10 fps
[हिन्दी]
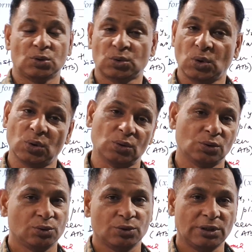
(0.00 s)
तो
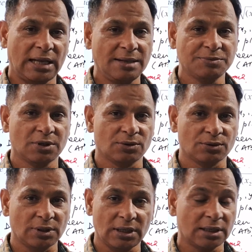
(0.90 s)
लाइव जरूर
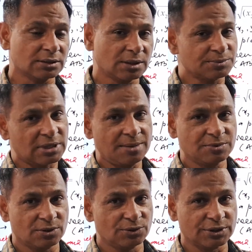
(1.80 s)
सब्सक्राइब
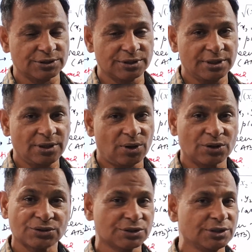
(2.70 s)
ज़रूर कीजिए और
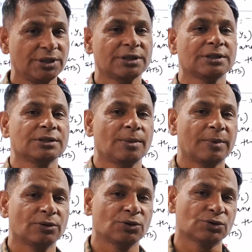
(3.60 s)
शेयर कीजिए
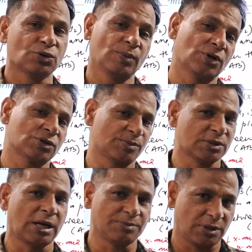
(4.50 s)
अपने दोस्तों में और
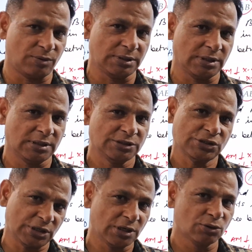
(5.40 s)
सब्सक्राइब करवाइए
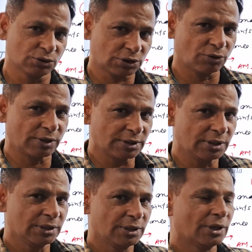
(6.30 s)
चैनल ग्रोथ करवाइए
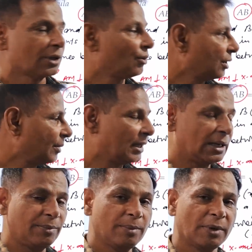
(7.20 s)
क्योंकि मेरा
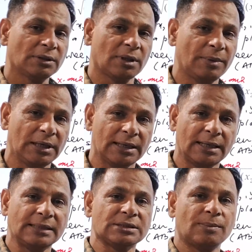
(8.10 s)
भी मन तभी
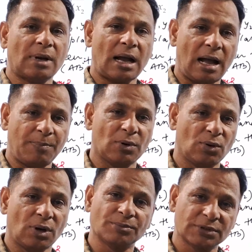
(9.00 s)
लगेगा जब आप
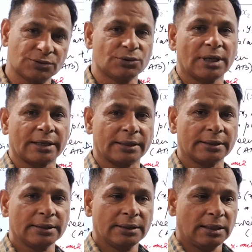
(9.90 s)
लोग हमसे जुड़ेंगे
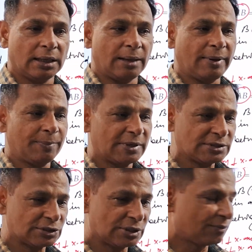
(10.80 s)
हमारे पास जितने